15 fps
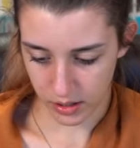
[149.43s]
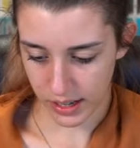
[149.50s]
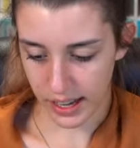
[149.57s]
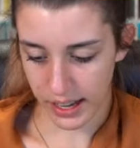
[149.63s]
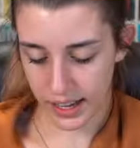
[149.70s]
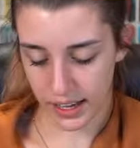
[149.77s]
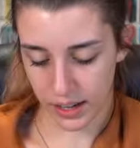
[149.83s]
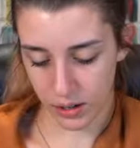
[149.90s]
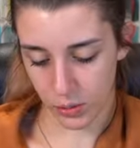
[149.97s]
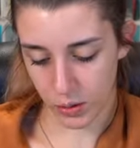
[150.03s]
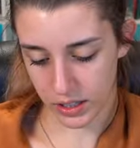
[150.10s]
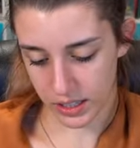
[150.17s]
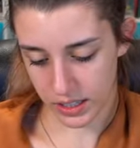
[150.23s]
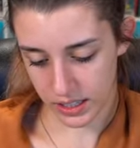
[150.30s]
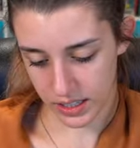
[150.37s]
ah ecco qua
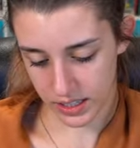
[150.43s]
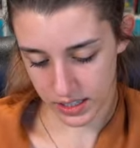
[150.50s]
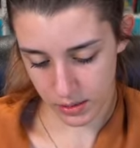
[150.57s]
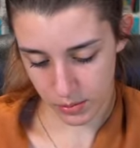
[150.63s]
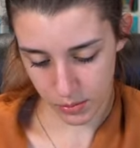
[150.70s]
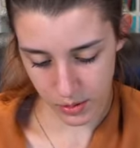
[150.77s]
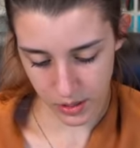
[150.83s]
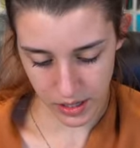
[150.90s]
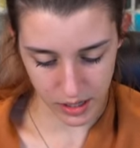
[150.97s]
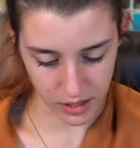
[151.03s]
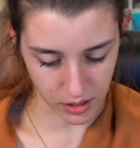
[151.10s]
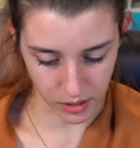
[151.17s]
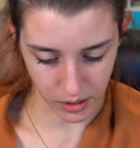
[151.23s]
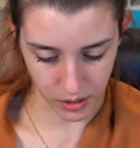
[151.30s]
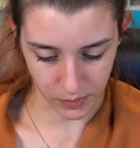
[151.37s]
ti chiede se vuoi... No,
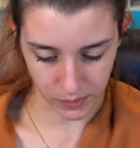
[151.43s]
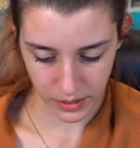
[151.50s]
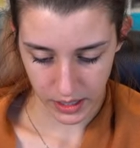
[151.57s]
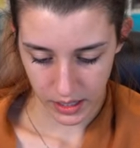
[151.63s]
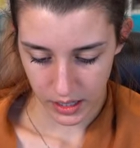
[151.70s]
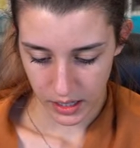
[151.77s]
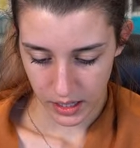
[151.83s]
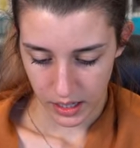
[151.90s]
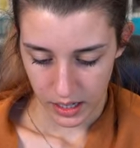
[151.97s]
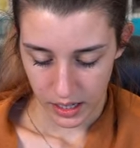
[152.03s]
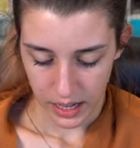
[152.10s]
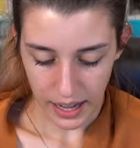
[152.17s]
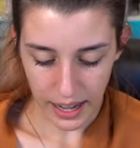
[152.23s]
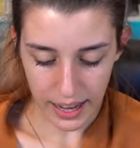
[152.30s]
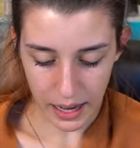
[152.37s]
no, no.
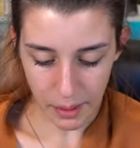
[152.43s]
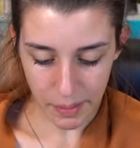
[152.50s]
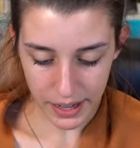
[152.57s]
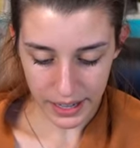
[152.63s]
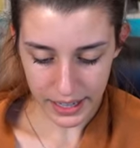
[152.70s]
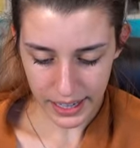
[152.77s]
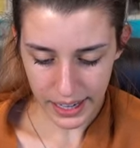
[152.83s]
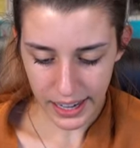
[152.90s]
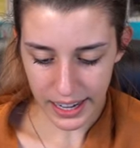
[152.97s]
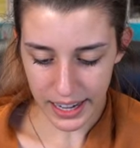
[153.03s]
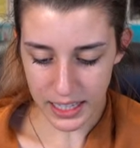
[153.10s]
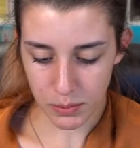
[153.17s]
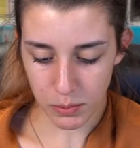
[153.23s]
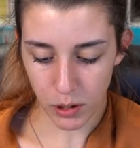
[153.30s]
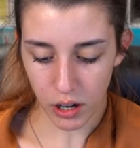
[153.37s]
Ah, la bancarella la
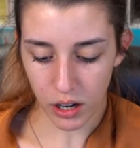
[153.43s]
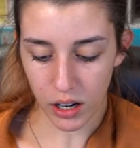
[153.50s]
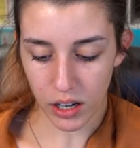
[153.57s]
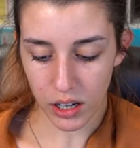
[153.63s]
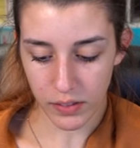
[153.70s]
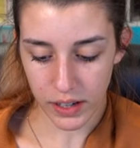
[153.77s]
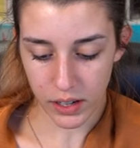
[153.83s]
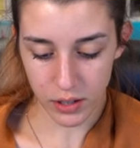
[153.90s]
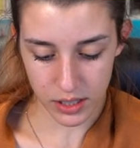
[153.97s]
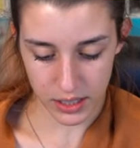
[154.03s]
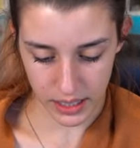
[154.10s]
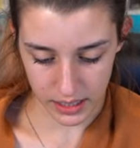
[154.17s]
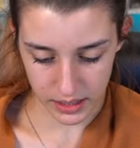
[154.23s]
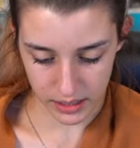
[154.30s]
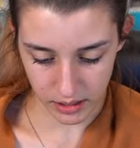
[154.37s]
sblocco al livello
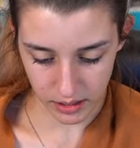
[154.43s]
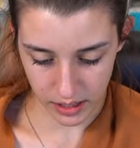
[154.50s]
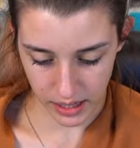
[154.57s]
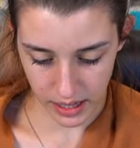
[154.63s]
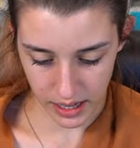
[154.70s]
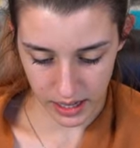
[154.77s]
7, ok.